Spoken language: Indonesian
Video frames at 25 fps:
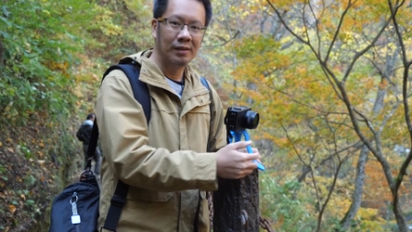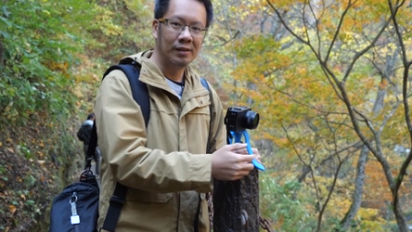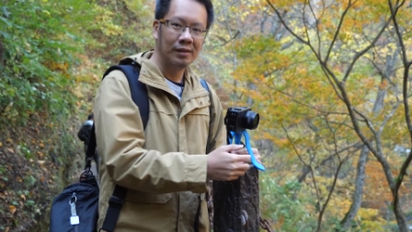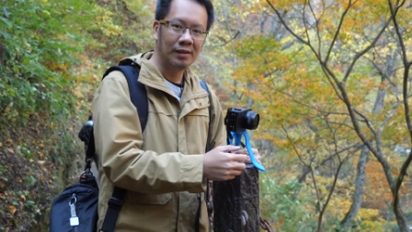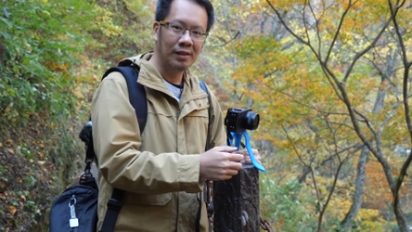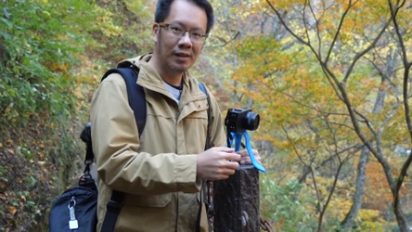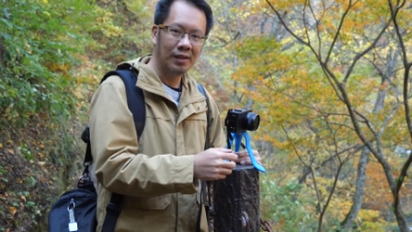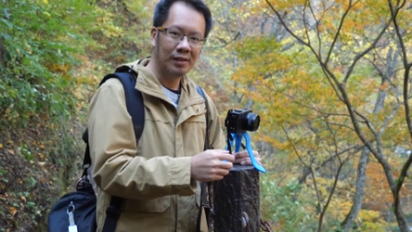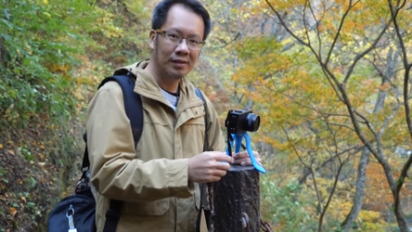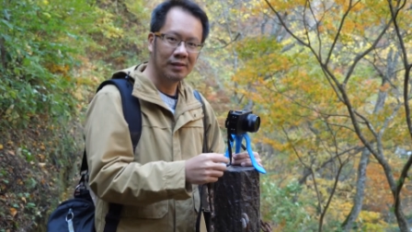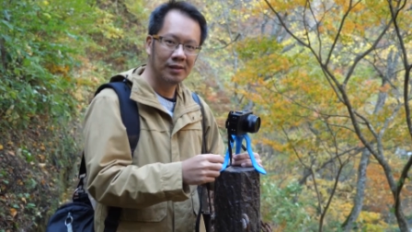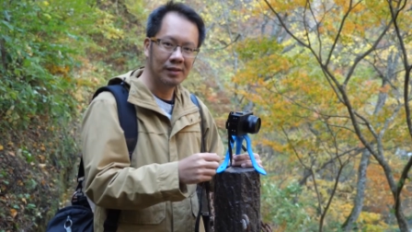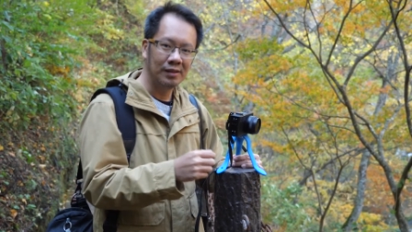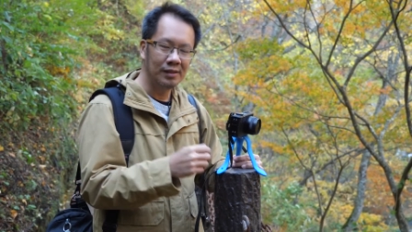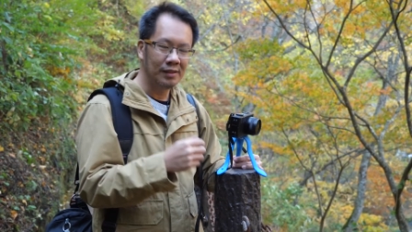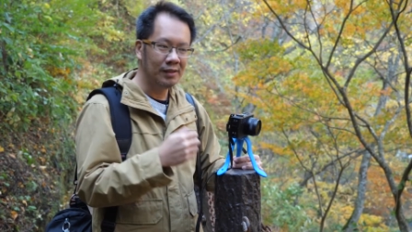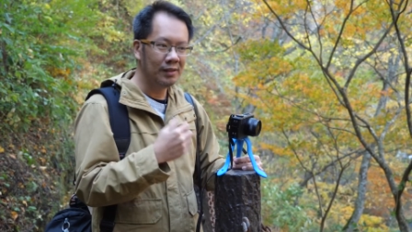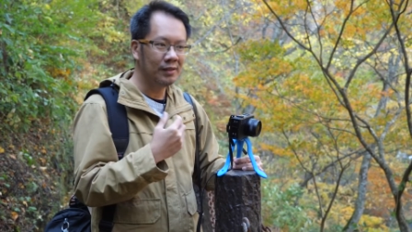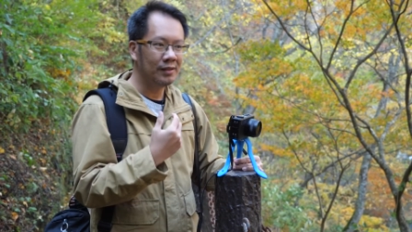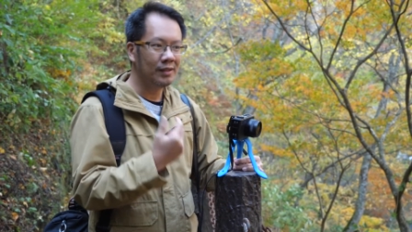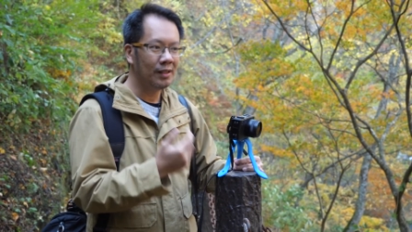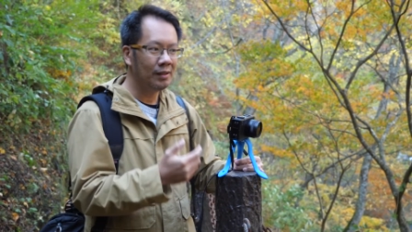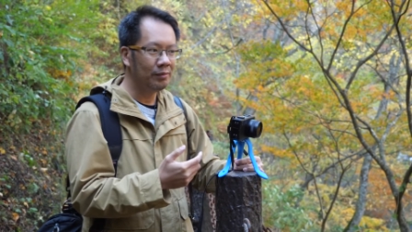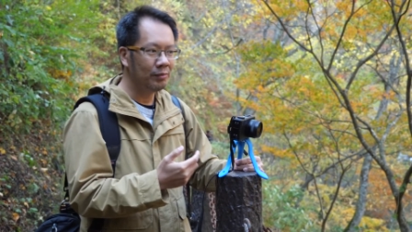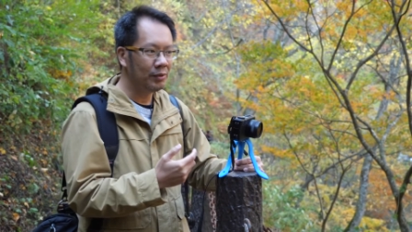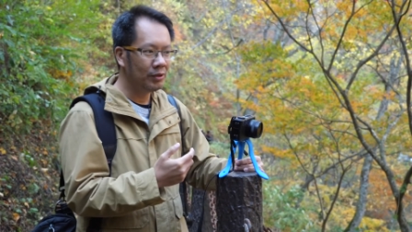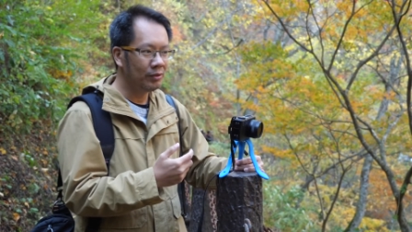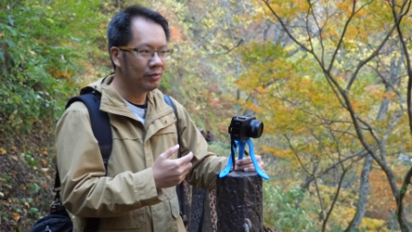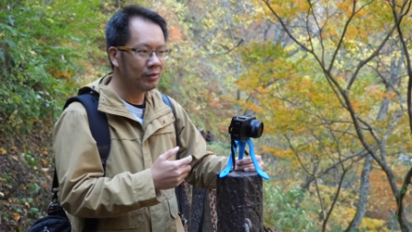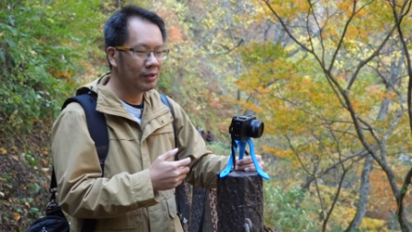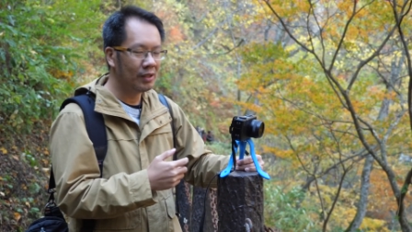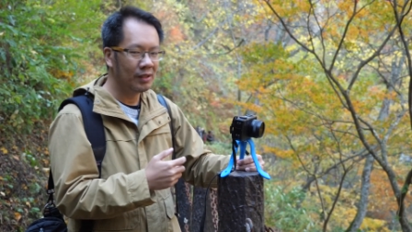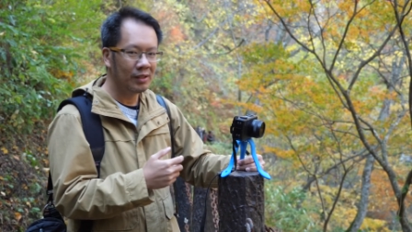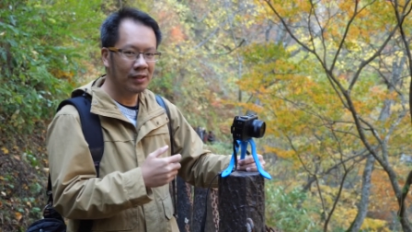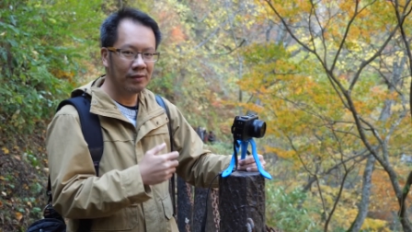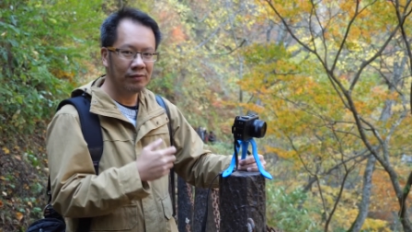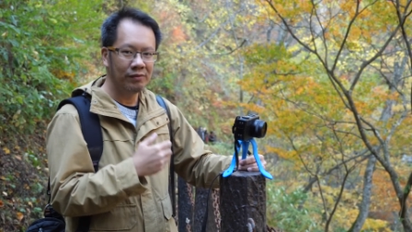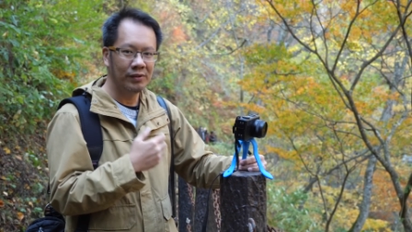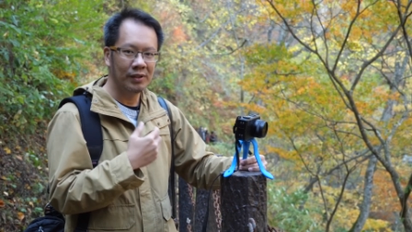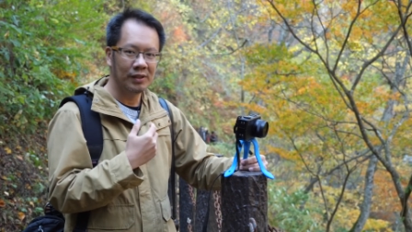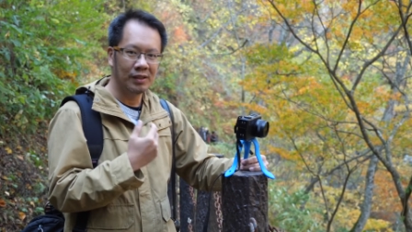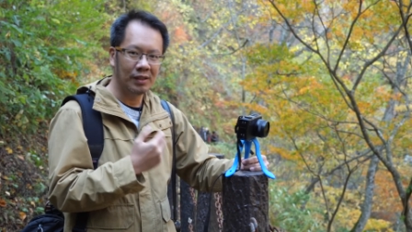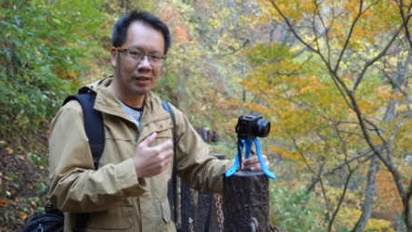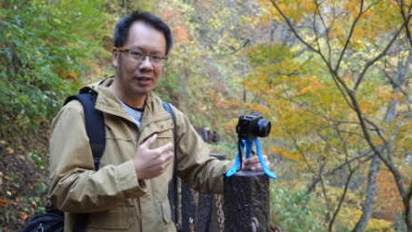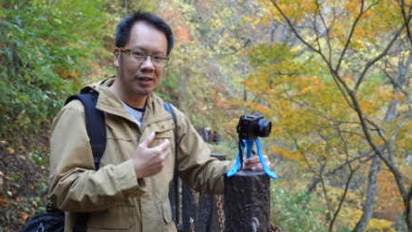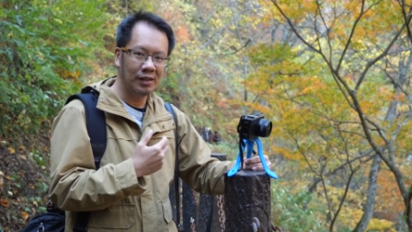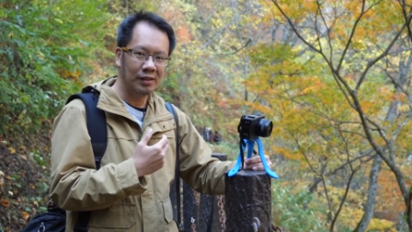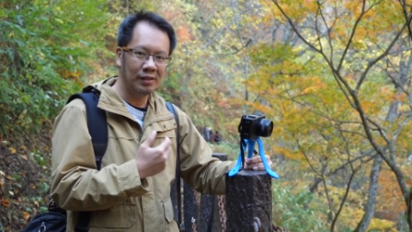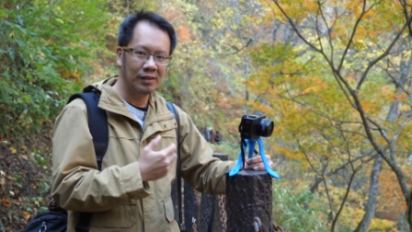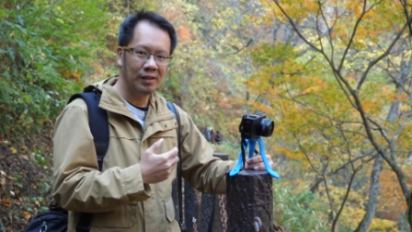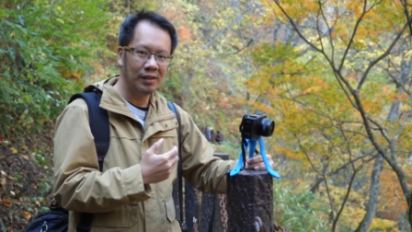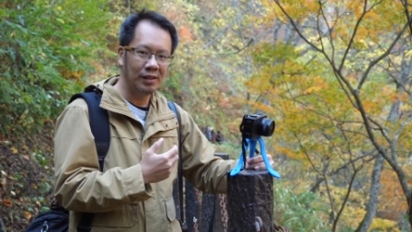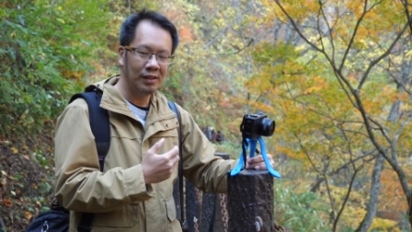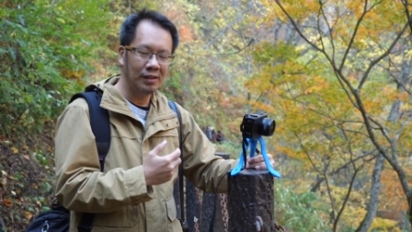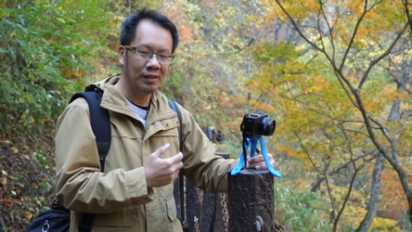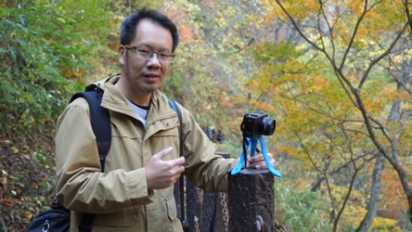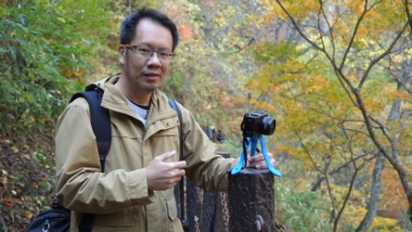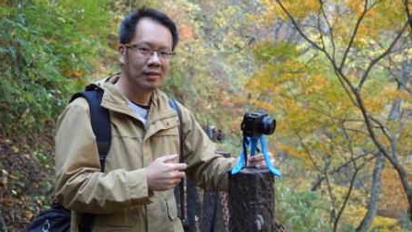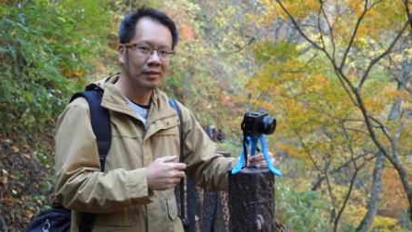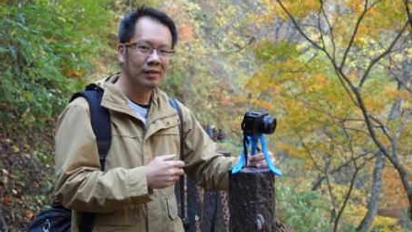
Nah di sini saya menggunakan filter ND